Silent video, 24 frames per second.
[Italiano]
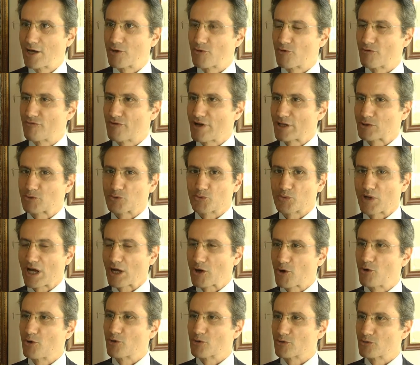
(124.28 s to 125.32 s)
Hanno fatto un
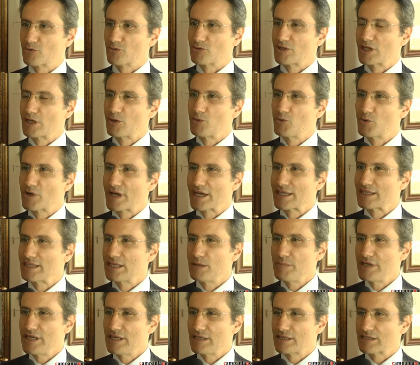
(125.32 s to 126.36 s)
accordo di Luca e
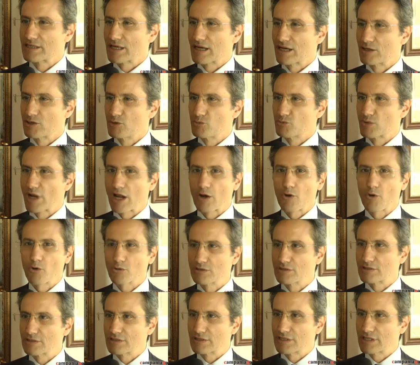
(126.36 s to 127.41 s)
di Mita in una notte